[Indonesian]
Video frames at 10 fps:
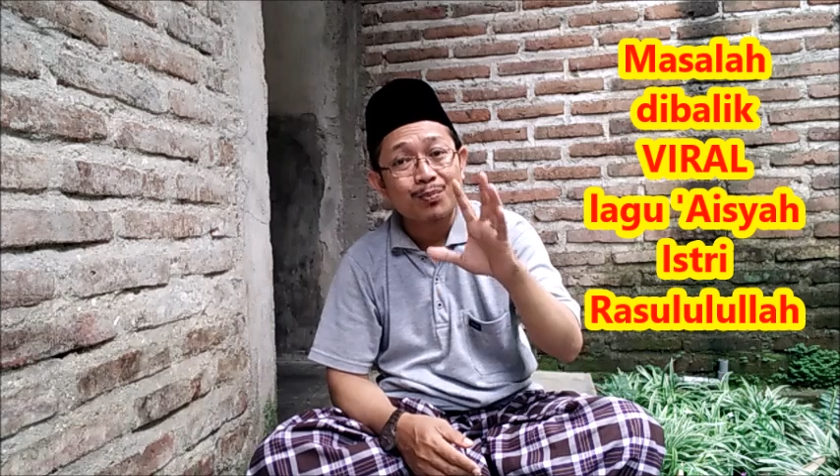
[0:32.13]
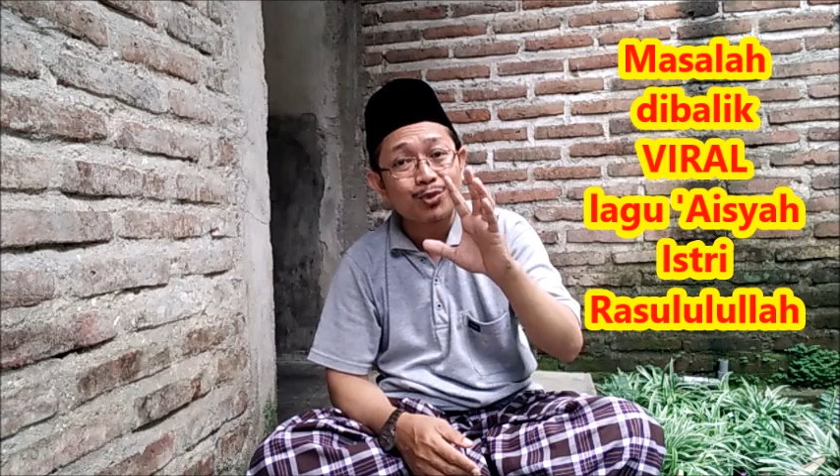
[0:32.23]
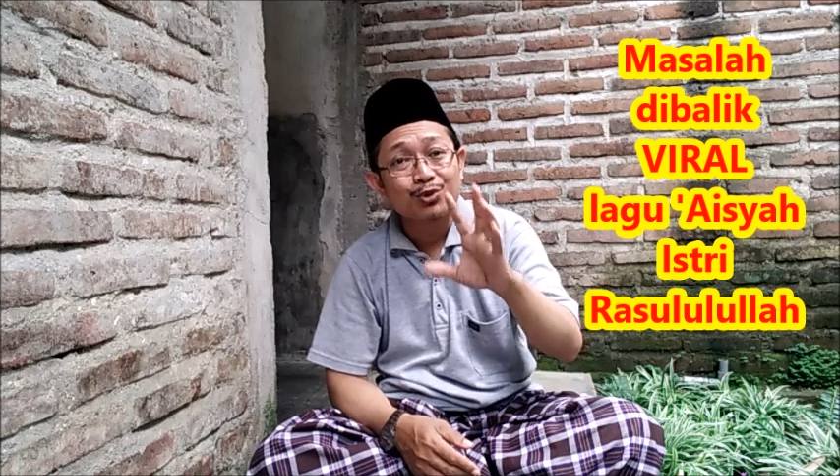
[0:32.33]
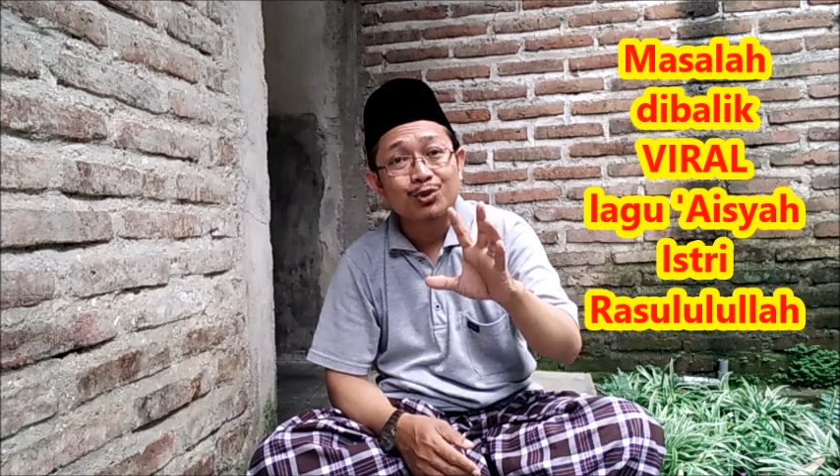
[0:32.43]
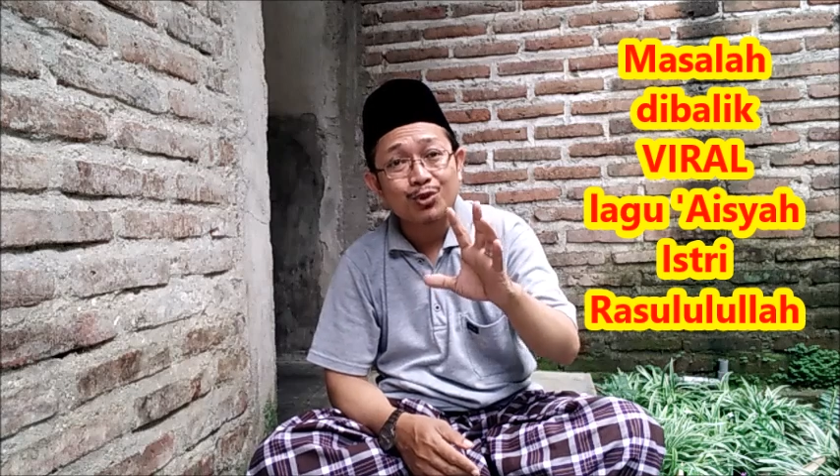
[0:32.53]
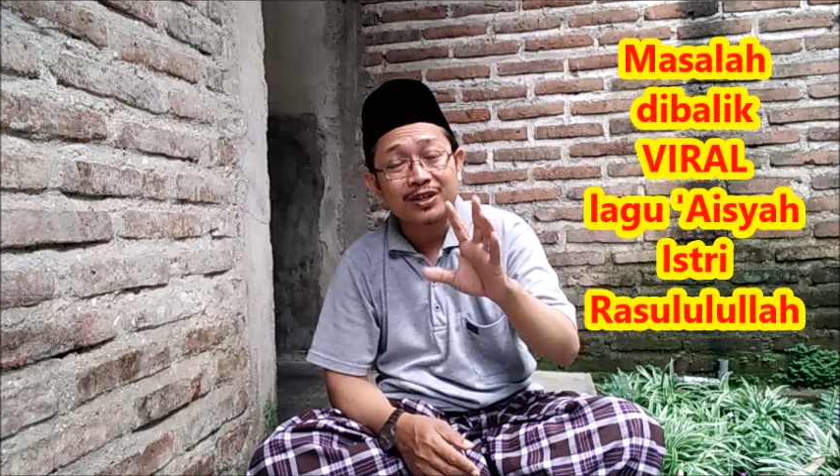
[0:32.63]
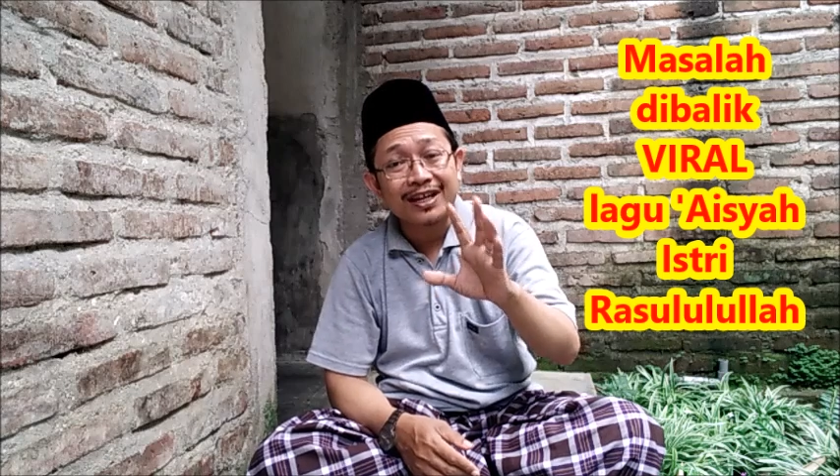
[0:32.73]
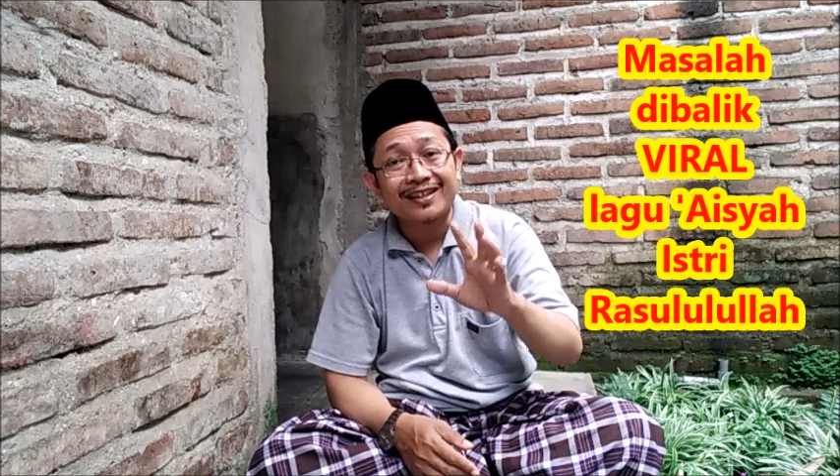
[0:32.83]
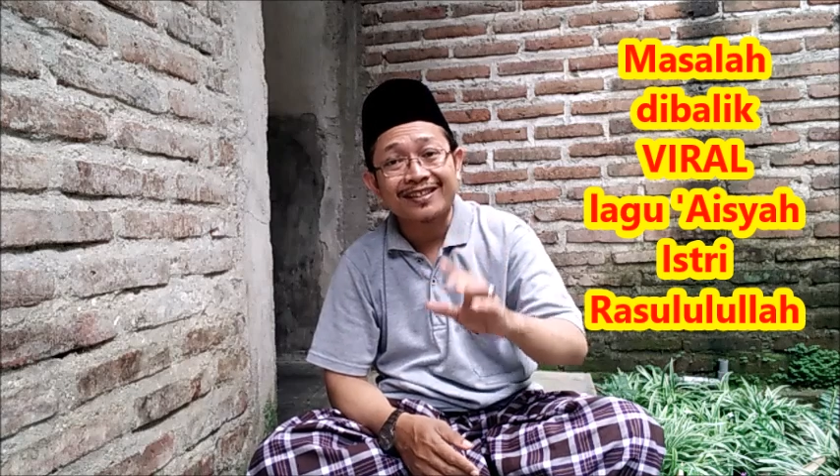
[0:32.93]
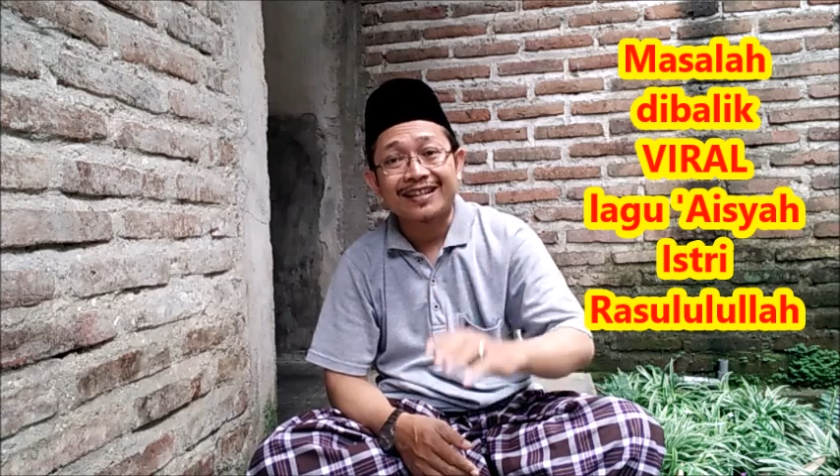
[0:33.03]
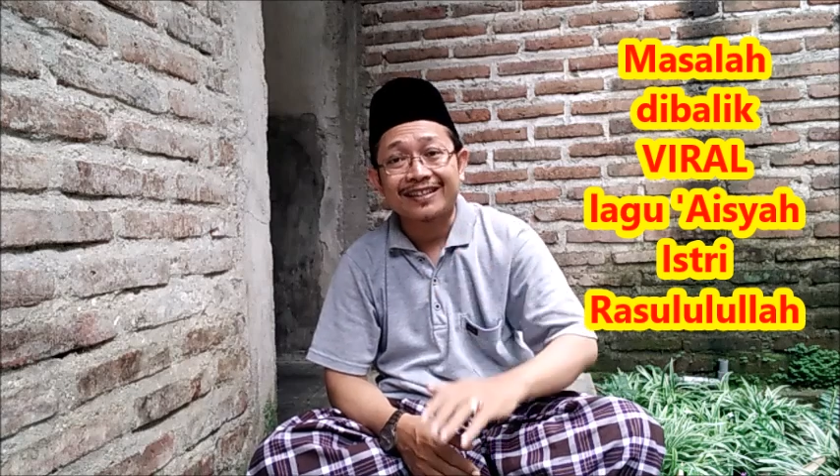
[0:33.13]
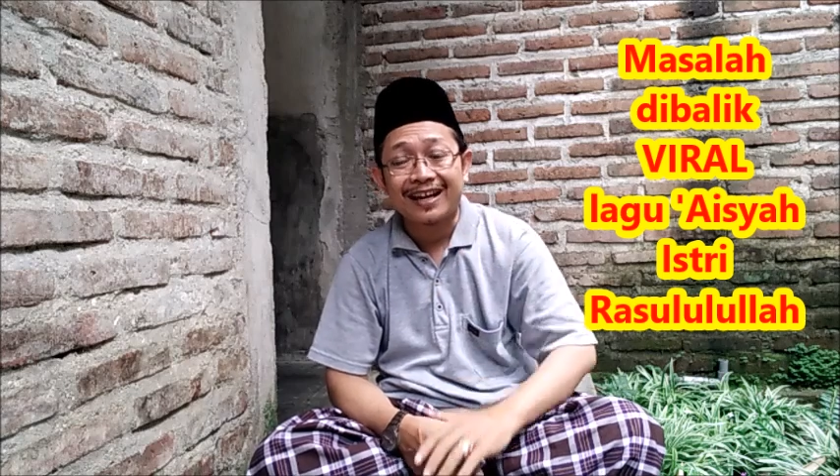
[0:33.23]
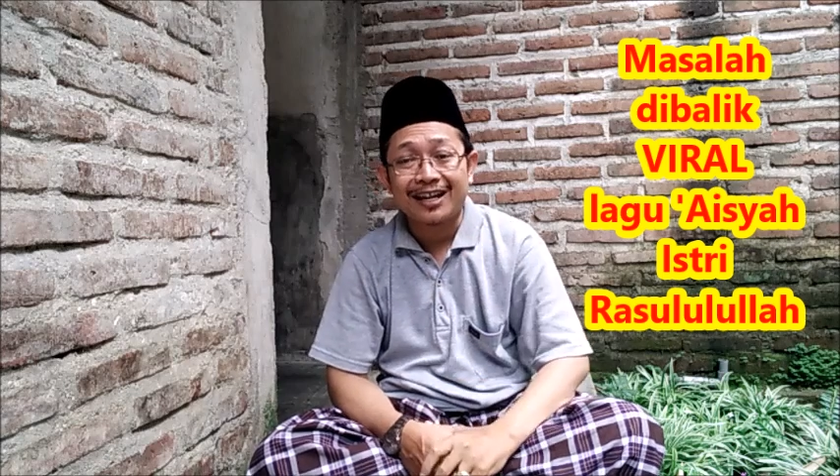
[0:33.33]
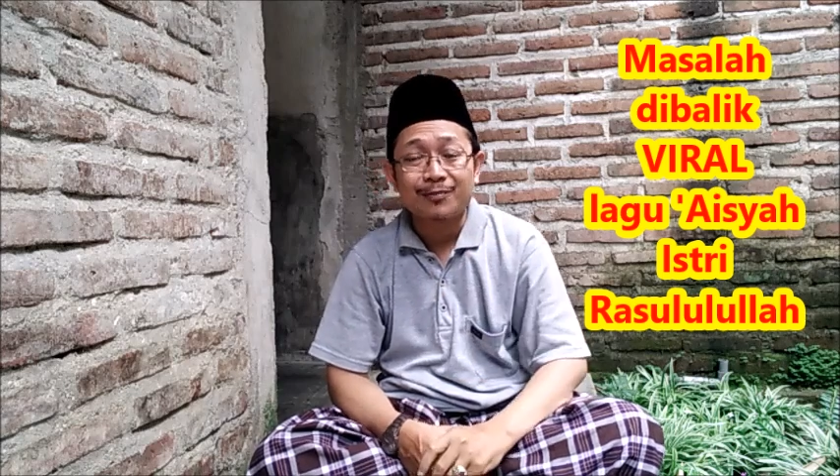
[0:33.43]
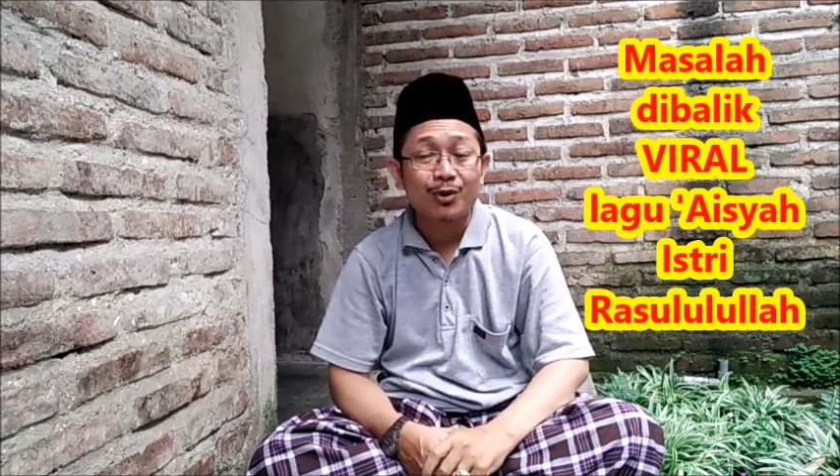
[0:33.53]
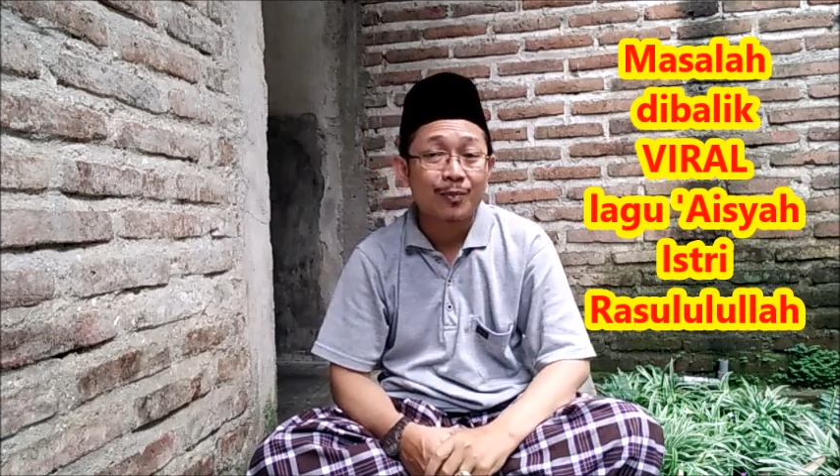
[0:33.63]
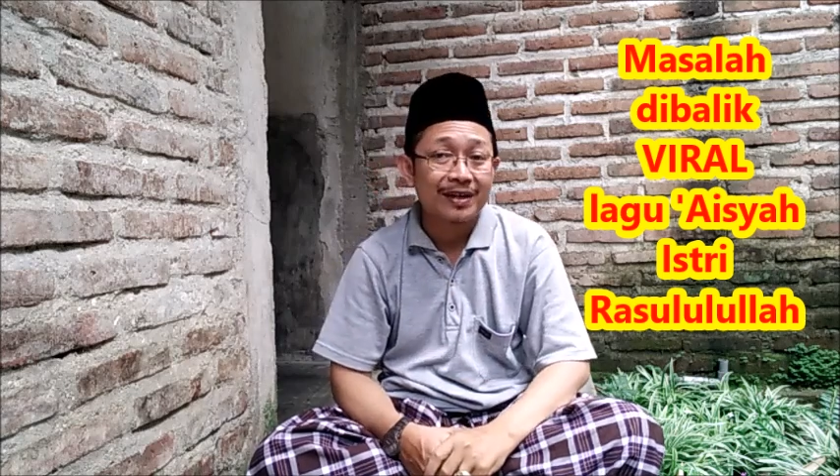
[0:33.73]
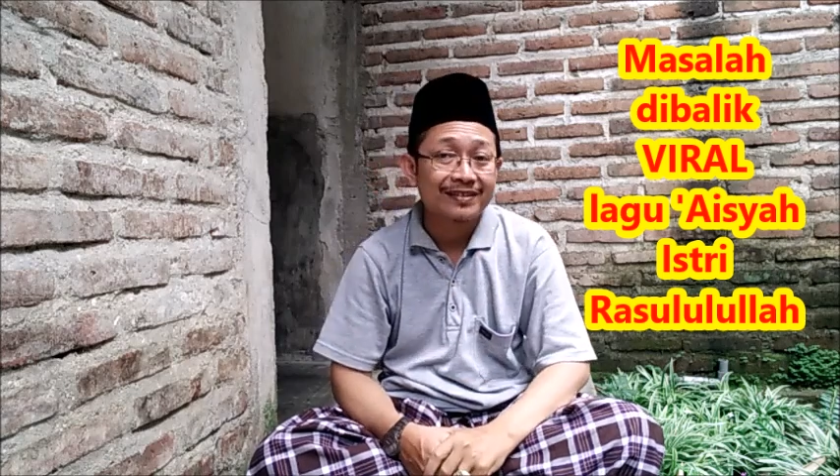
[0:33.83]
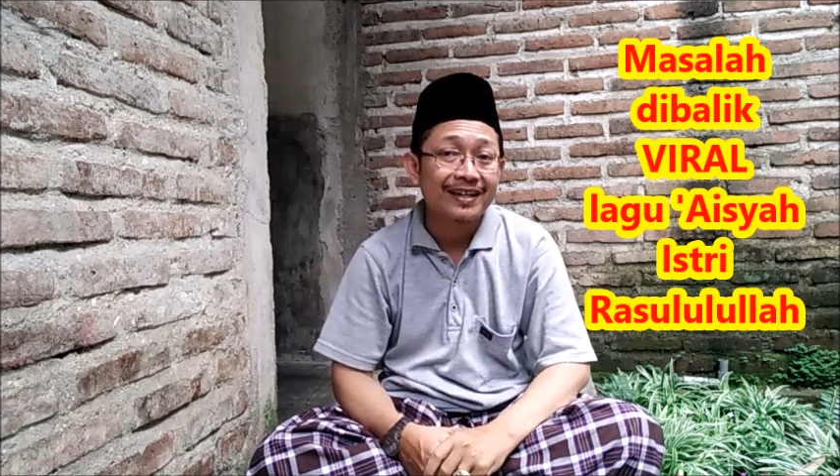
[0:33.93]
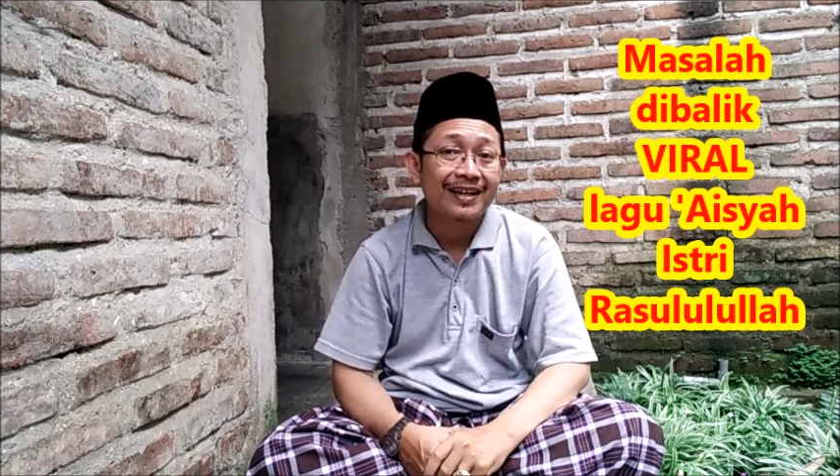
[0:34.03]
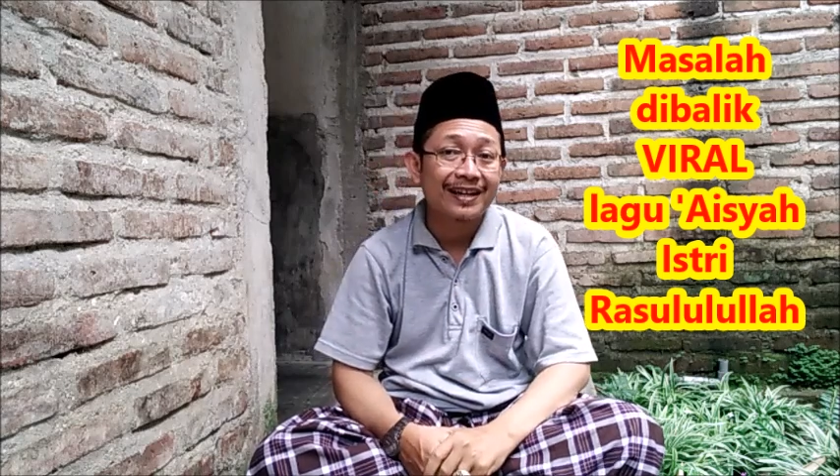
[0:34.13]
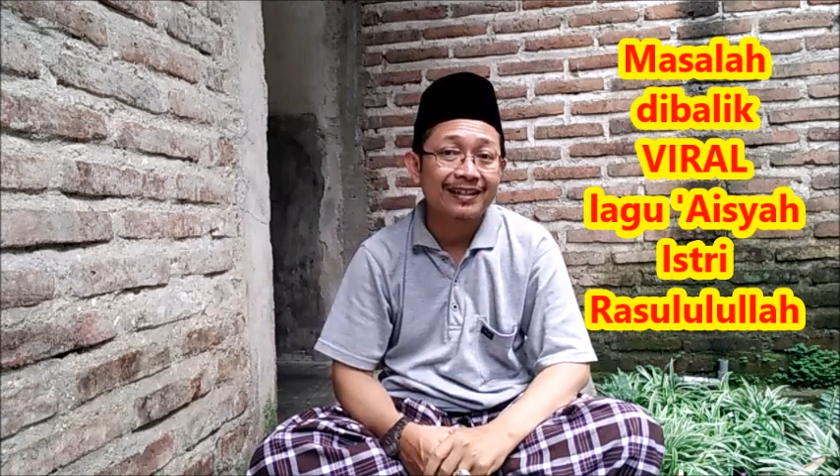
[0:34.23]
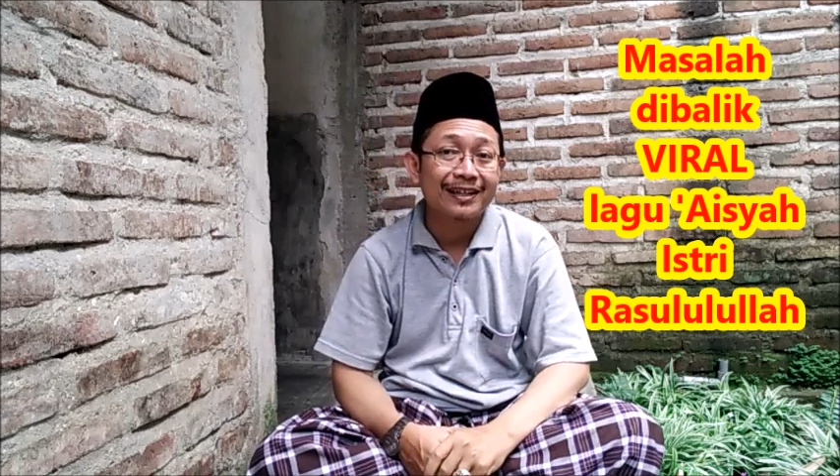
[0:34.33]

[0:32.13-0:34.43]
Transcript: munculnya kenyataan bahwa masyarakat